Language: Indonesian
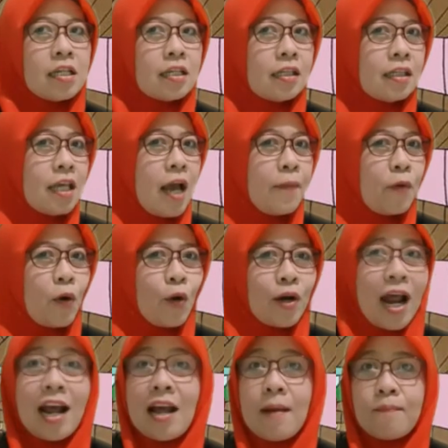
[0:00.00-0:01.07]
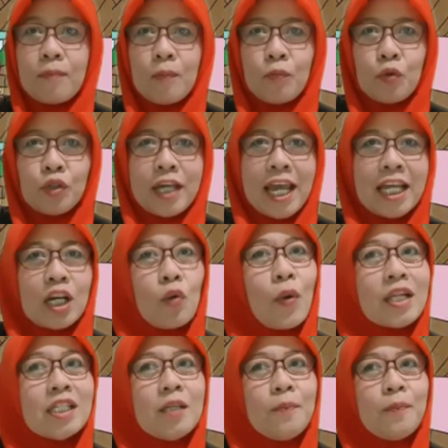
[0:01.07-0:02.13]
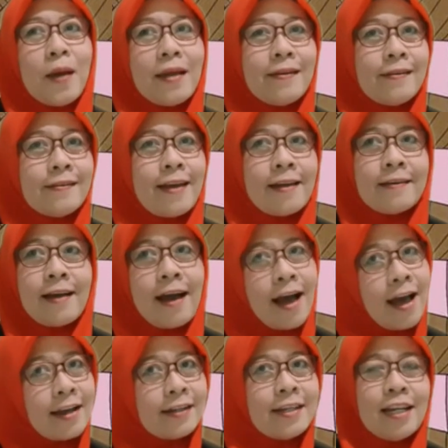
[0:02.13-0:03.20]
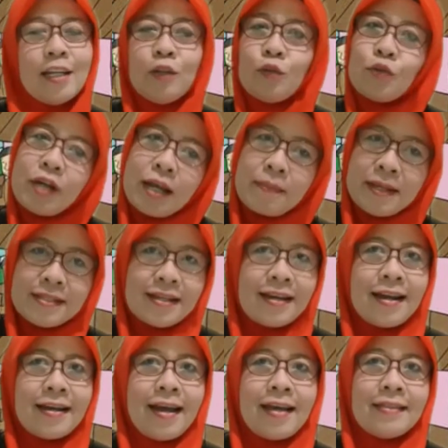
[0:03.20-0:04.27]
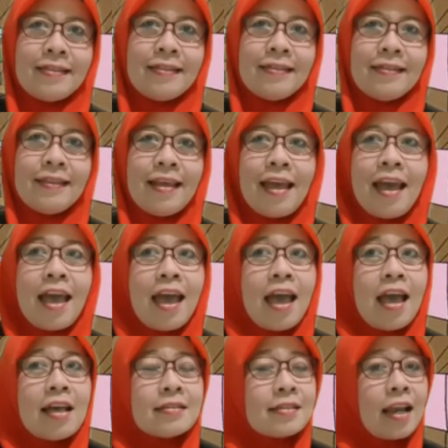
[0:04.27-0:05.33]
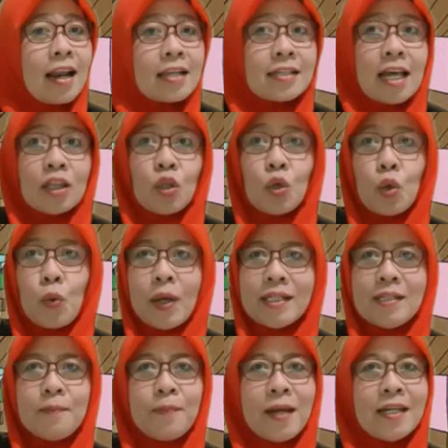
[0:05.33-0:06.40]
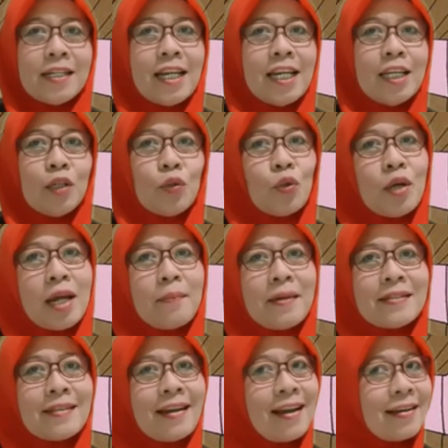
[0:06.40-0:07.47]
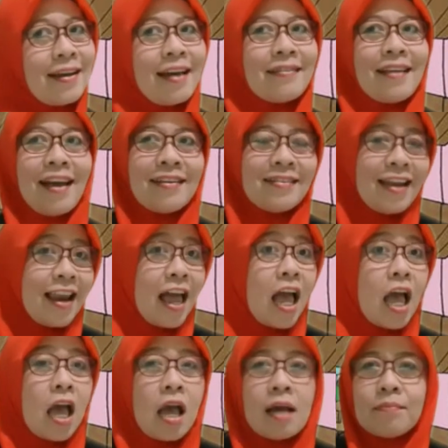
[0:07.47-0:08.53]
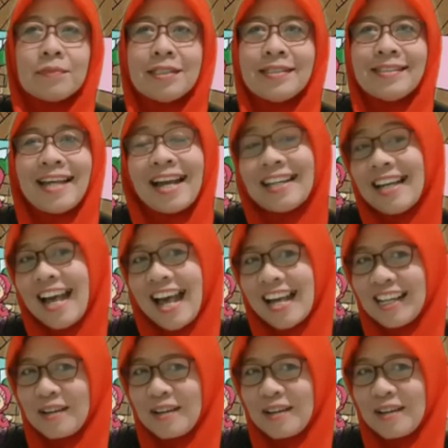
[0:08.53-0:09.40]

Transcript: setiap orang mempunyai kewajiban dan hak di lingkungan masyarakat. Salah satu kewajiban di lingkungan masyarakat adalah menjaga